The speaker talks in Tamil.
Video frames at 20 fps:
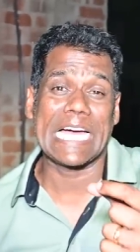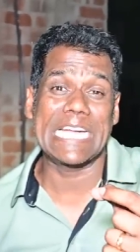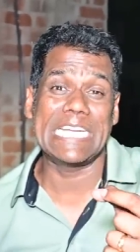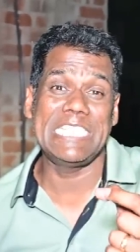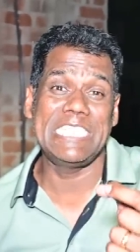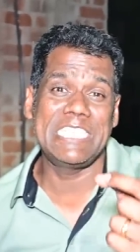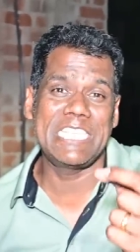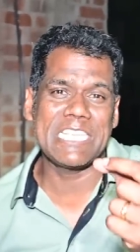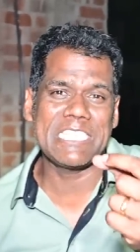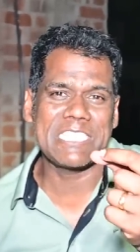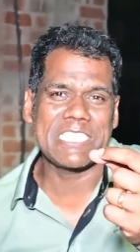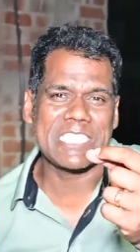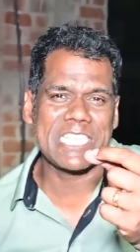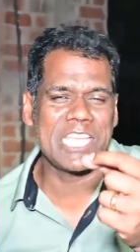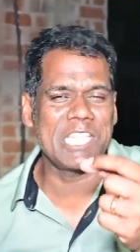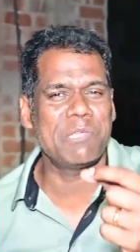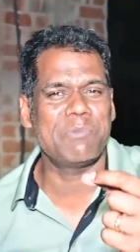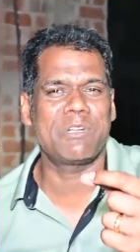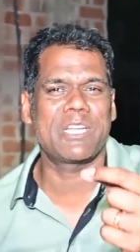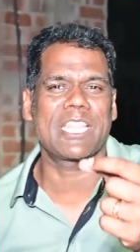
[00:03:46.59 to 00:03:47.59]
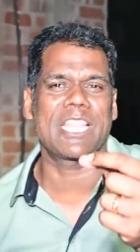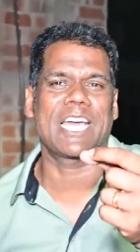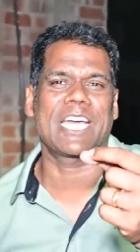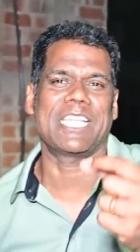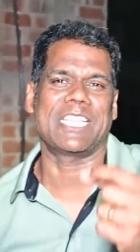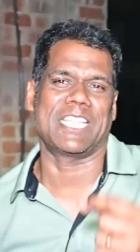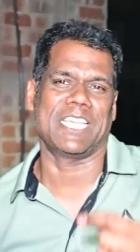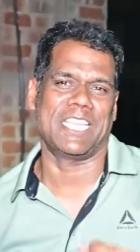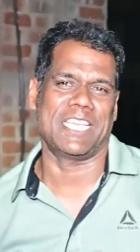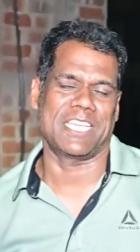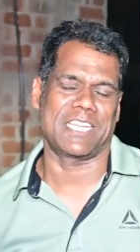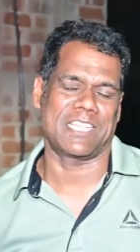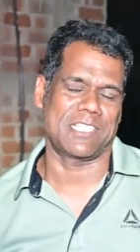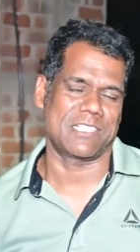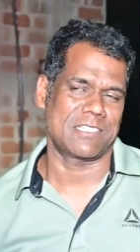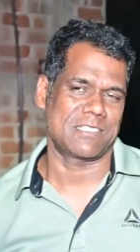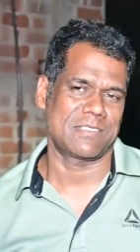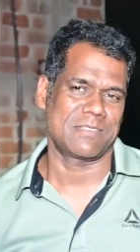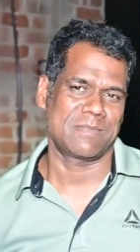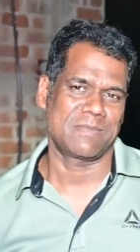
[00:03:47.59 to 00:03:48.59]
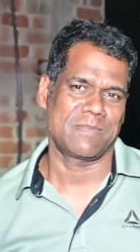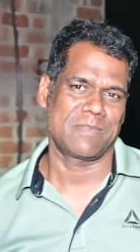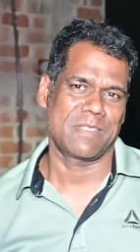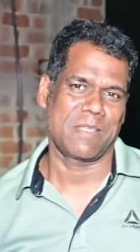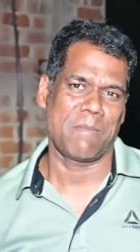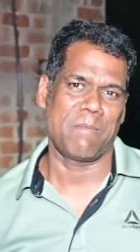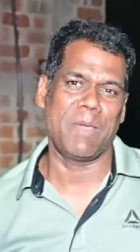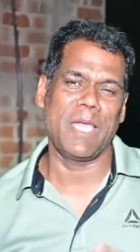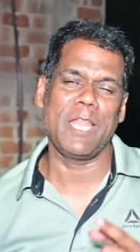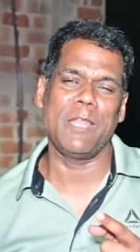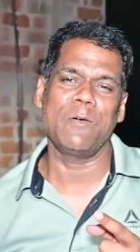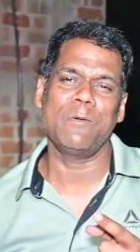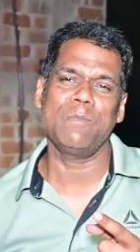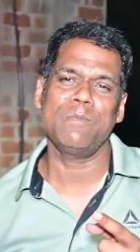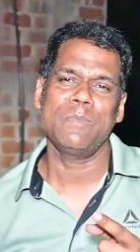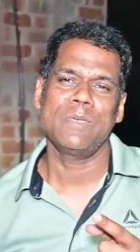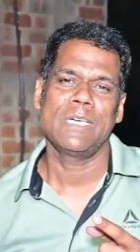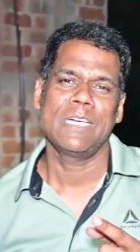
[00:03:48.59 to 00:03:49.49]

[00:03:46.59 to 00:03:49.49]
அட்ஜஸ்ட் செய்து விட்டதாக தெரிகிறது மேலும்